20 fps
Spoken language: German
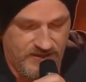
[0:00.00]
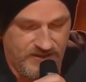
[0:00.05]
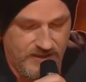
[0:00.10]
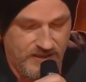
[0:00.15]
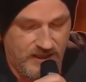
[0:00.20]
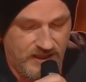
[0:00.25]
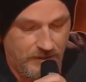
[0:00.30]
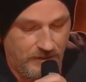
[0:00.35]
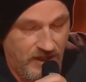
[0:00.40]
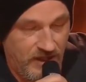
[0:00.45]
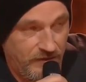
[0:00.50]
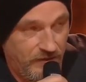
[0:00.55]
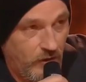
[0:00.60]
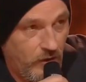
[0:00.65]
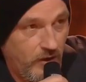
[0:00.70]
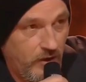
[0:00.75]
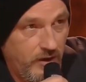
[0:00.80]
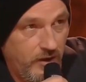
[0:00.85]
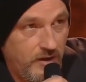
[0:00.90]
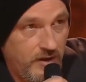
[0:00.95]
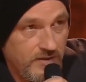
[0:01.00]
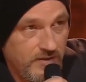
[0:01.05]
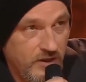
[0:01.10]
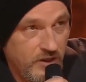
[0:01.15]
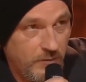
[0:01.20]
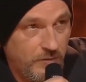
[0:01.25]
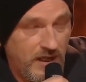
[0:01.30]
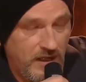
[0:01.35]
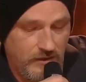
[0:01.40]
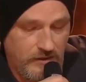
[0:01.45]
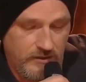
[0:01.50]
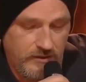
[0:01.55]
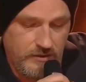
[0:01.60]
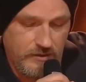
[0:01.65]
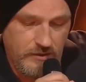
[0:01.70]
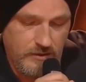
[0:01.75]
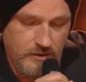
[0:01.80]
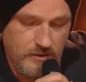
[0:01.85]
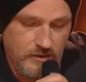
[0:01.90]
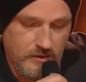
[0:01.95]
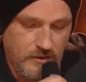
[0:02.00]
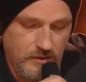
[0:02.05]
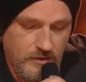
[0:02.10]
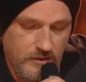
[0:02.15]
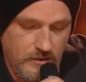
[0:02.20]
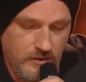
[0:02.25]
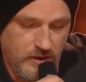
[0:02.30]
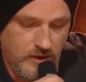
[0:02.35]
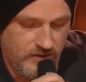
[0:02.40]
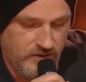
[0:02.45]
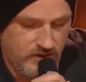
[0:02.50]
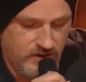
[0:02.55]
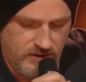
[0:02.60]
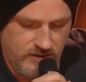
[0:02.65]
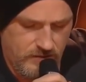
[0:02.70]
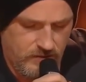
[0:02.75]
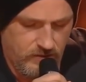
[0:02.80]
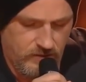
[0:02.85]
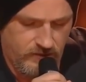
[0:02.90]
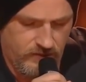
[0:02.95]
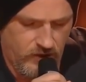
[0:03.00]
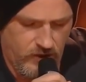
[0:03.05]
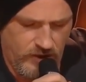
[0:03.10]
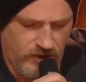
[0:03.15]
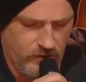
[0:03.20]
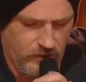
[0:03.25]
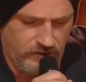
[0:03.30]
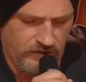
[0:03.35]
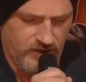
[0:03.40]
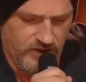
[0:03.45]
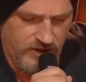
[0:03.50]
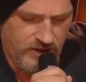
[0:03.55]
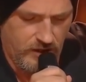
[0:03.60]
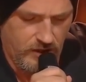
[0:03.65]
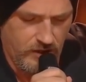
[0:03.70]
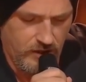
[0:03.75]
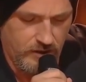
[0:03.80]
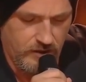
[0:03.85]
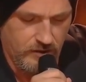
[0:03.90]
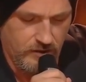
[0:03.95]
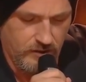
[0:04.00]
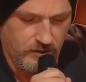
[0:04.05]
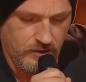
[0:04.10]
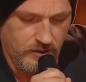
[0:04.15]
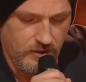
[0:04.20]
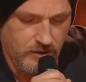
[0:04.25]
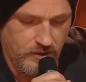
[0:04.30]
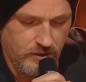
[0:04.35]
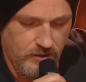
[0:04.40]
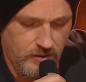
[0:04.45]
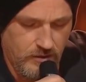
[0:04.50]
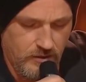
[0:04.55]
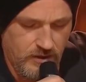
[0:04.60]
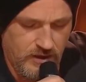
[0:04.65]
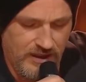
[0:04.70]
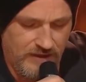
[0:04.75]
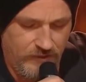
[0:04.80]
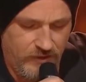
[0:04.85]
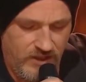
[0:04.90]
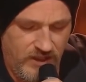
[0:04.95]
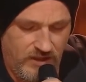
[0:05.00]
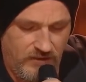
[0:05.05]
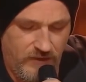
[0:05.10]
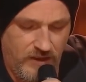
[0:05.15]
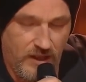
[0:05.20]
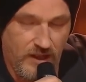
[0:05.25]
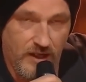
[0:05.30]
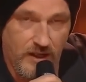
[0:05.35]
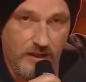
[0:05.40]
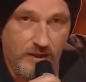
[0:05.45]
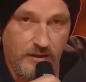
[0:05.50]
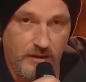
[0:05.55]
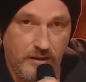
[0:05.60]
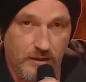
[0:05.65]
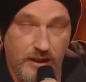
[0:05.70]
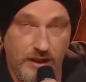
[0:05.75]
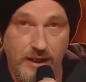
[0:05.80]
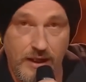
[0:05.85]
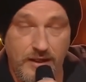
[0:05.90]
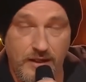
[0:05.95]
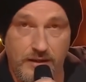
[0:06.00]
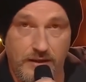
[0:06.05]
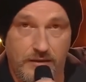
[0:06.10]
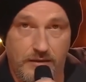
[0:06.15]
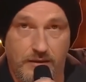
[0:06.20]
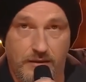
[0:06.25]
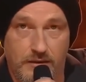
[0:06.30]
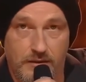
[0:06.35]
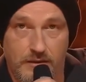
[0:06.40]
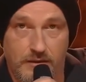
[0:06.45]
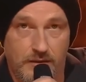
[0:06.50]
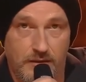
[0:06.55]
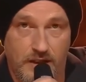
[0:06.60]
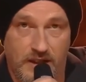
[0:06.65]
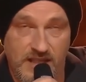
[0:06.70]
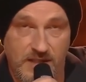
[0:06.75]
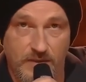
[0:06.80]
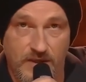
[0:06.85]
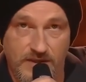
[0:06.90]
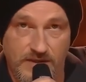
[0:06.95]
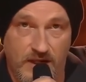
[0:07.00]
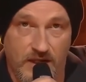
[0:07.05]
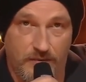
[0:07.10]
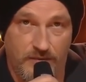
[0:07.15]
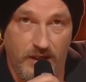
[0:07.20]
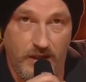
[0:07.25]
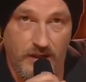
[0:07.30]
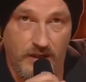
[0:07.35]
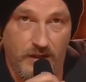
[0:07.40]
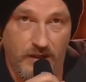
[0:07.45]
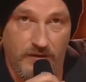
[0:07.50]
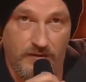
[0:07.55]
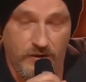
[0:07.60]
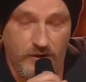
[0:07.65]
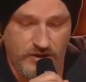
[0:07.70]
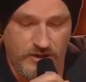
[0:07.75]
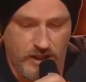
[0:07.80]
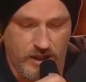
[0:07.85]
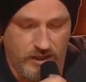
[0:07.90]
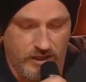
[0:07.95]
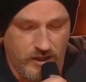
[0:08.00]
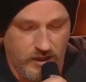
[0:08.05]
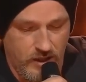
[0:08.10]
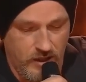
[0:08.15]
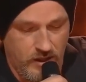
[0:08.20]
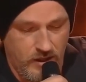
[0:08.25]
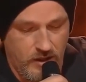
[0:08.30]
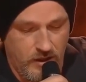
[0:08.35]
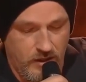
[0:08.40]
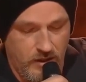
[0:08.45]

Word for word: Psst, sagte meine Freundin, das ist spannend. Das ist völlig unverständlich. Ja, für dich vielleicht. Naja, ich kann es mir jetzt halt bildlich nicht vorstellen.